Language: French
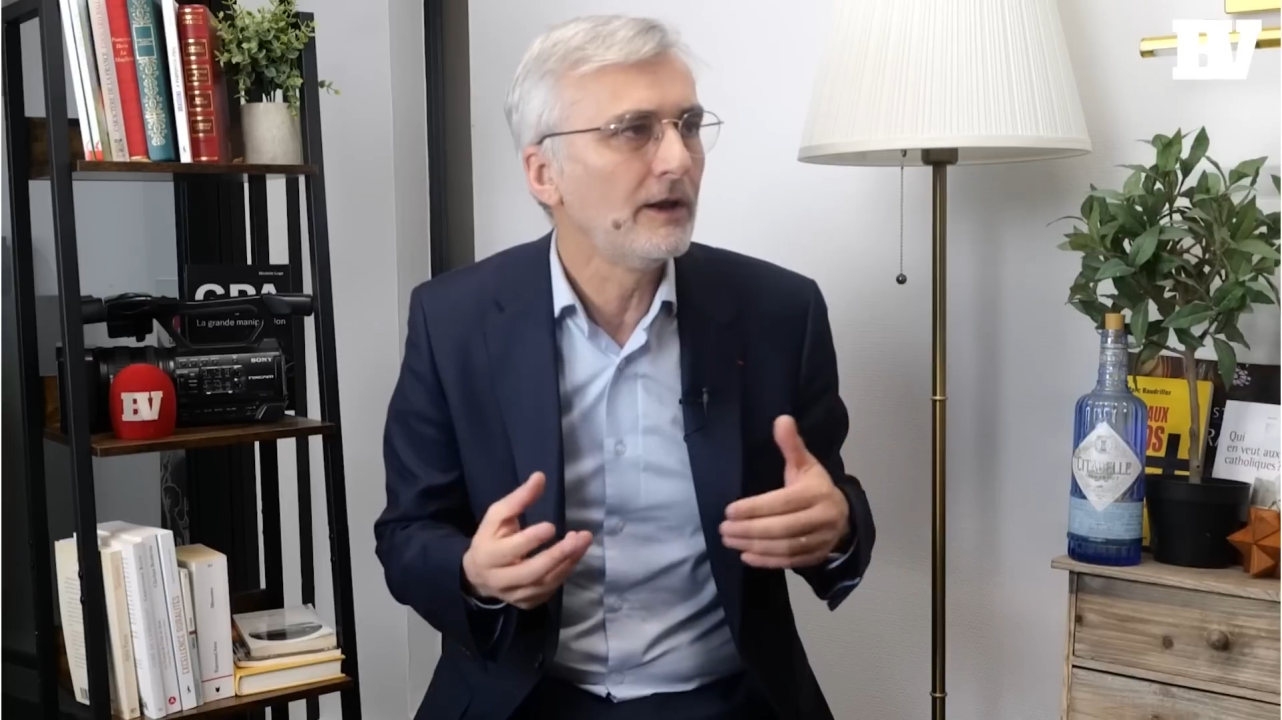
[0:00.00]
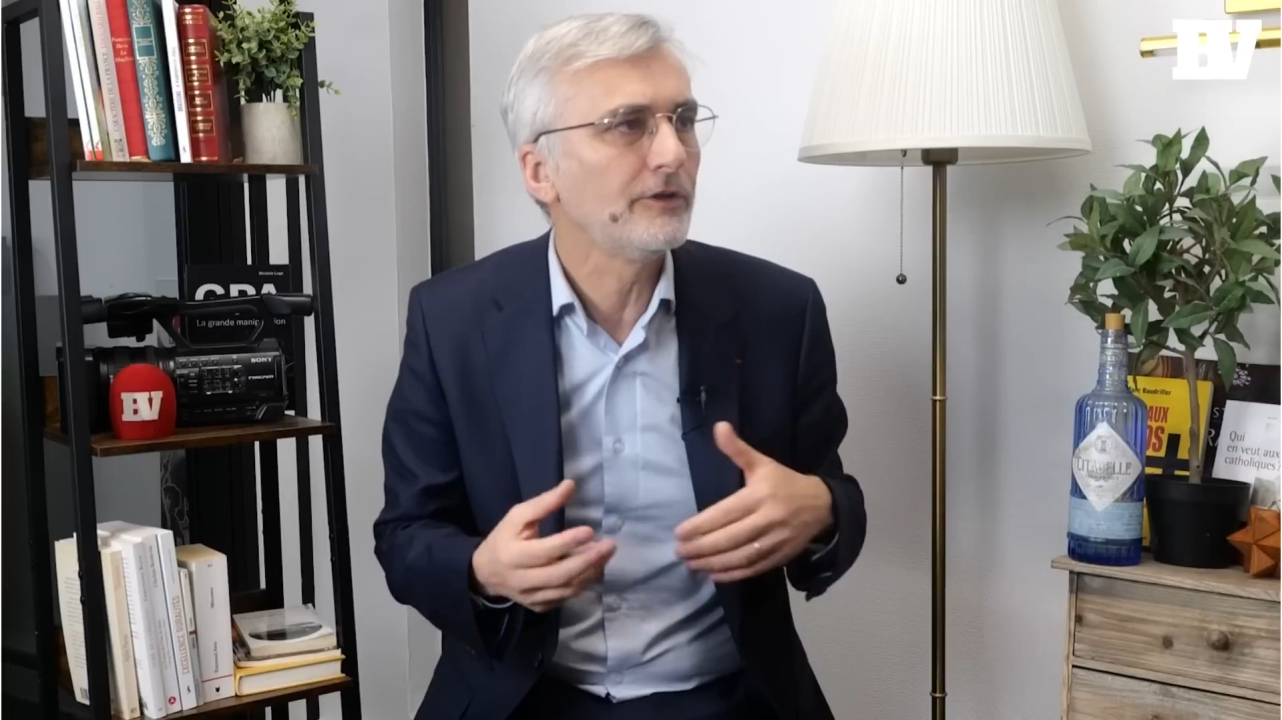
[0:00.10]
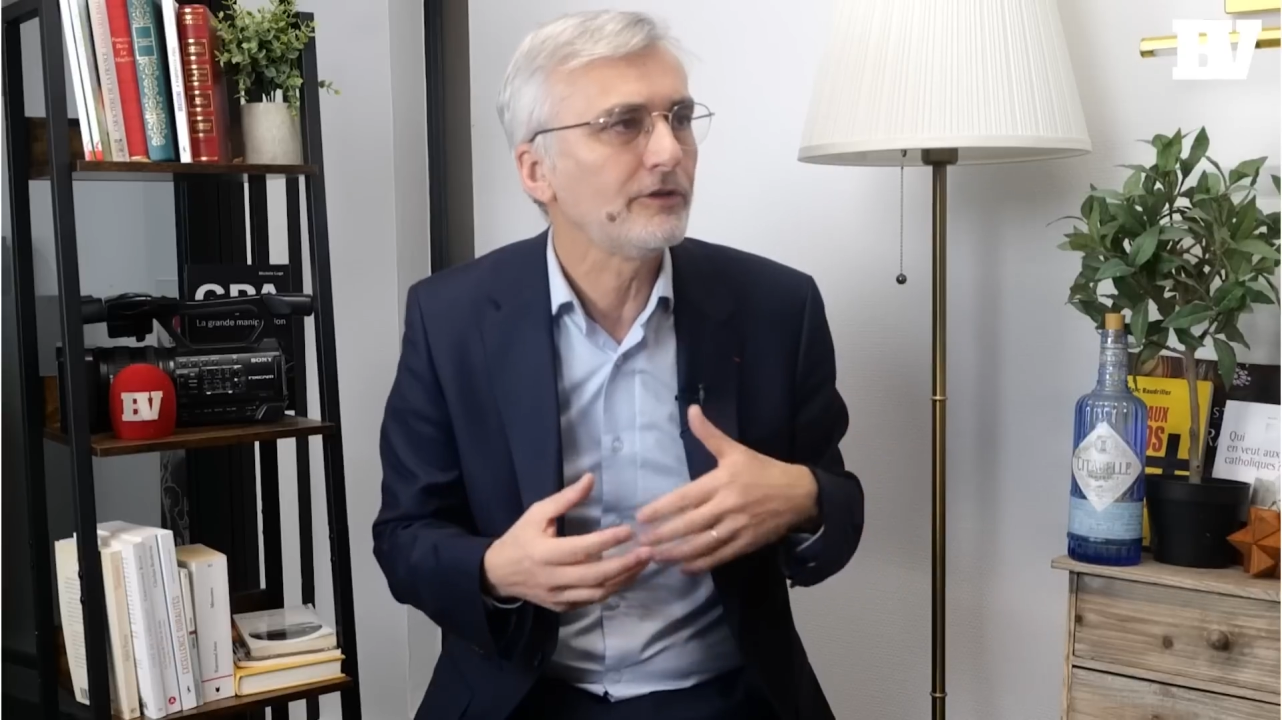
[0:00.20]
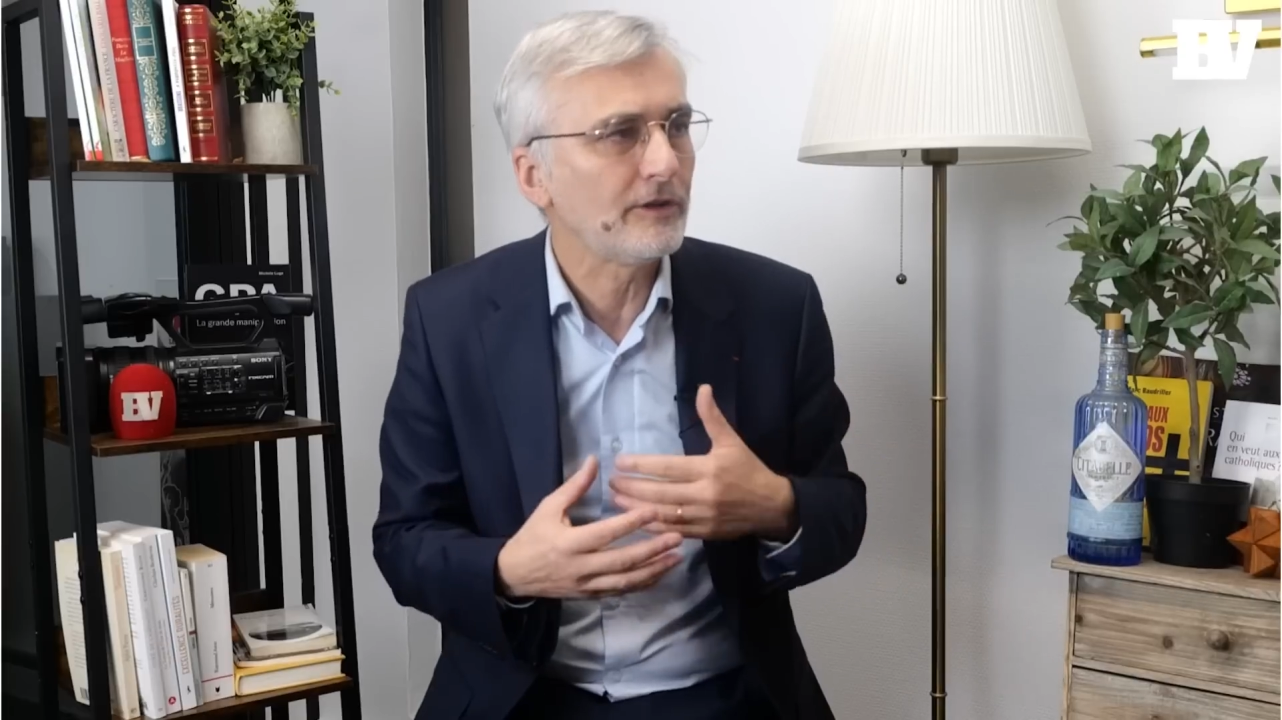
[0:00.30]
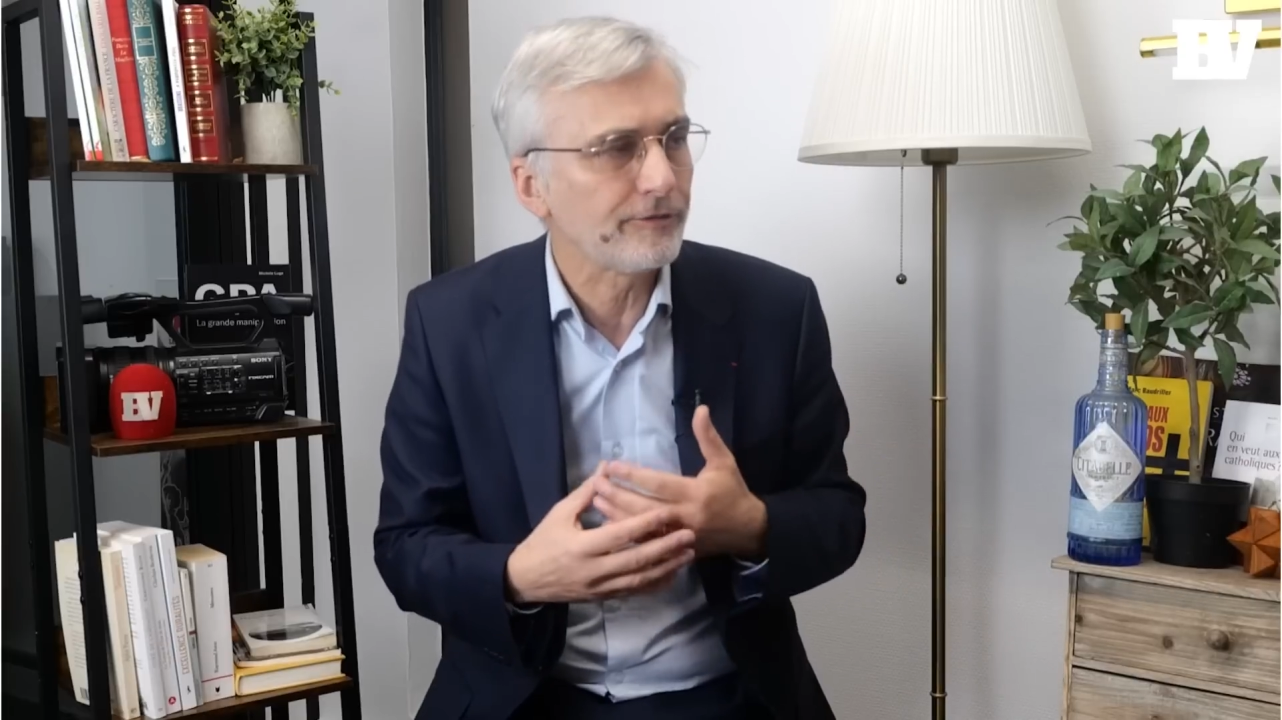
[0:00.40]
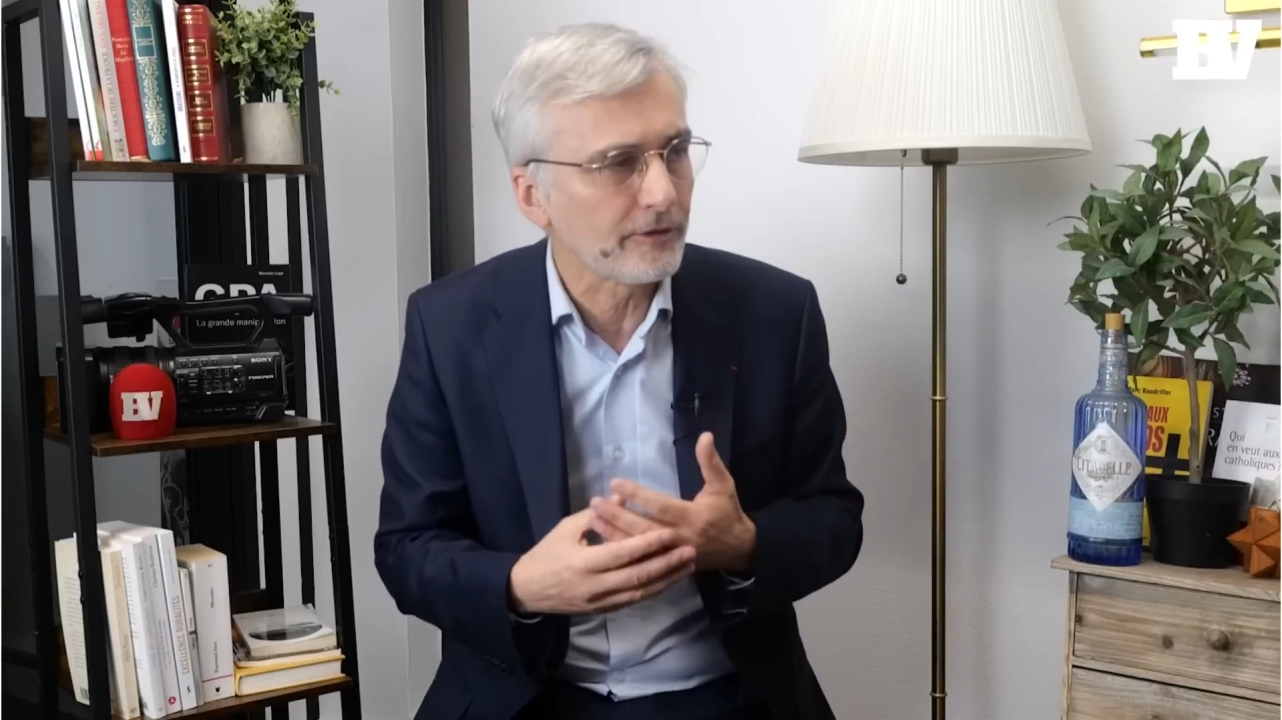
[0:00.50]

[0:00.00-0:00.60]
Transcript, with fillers: La Société